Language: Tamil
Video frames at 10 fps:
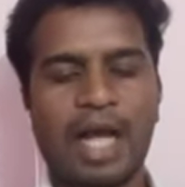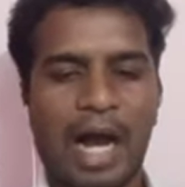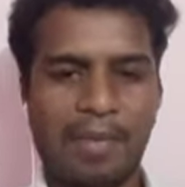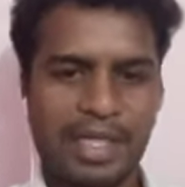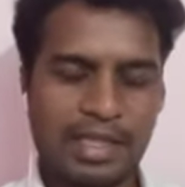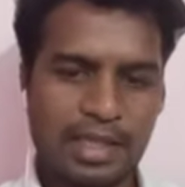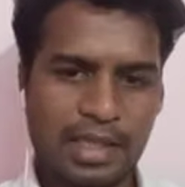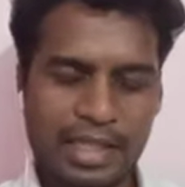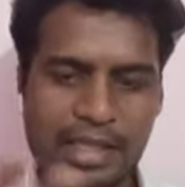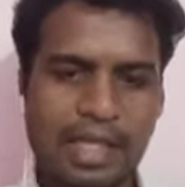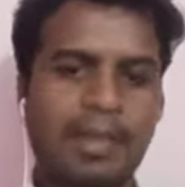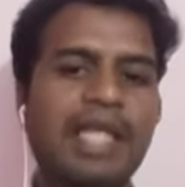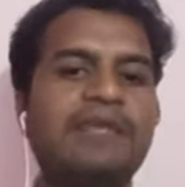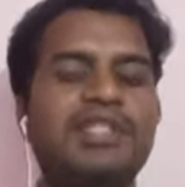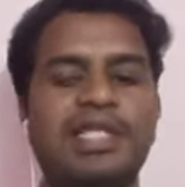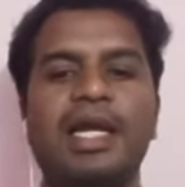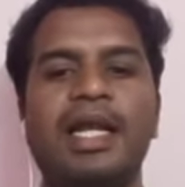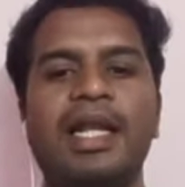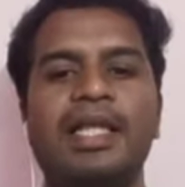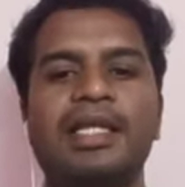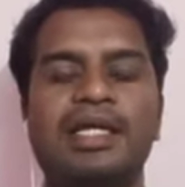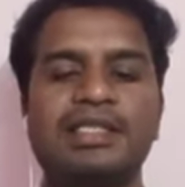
அப்போ இந்த மாதிரி விஷயங்களில் அந்த